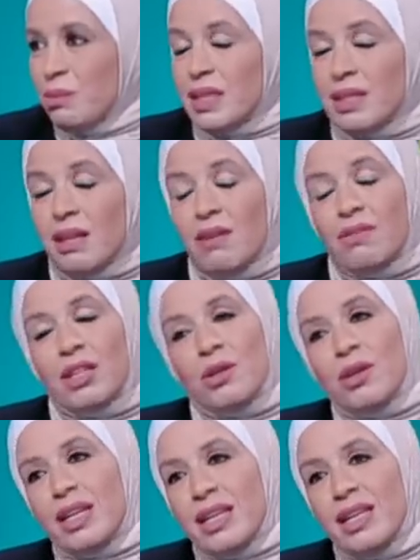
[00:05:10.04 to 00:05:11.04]
بالاضافه
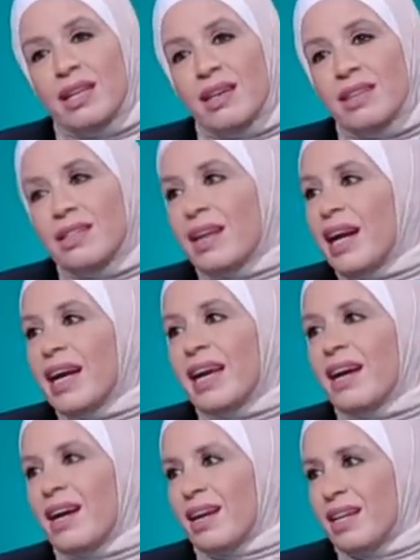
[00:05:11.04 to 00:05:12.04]
انه العرق الاخضر
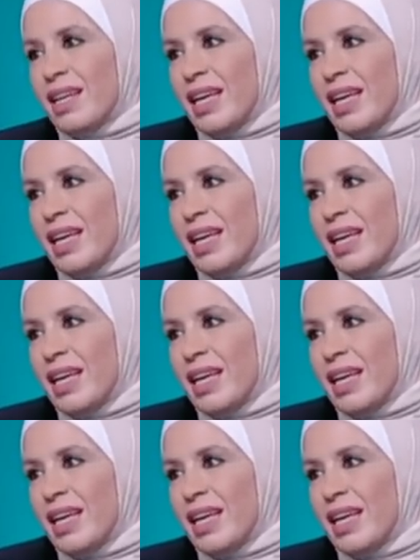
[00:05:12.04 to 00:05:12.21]
حياه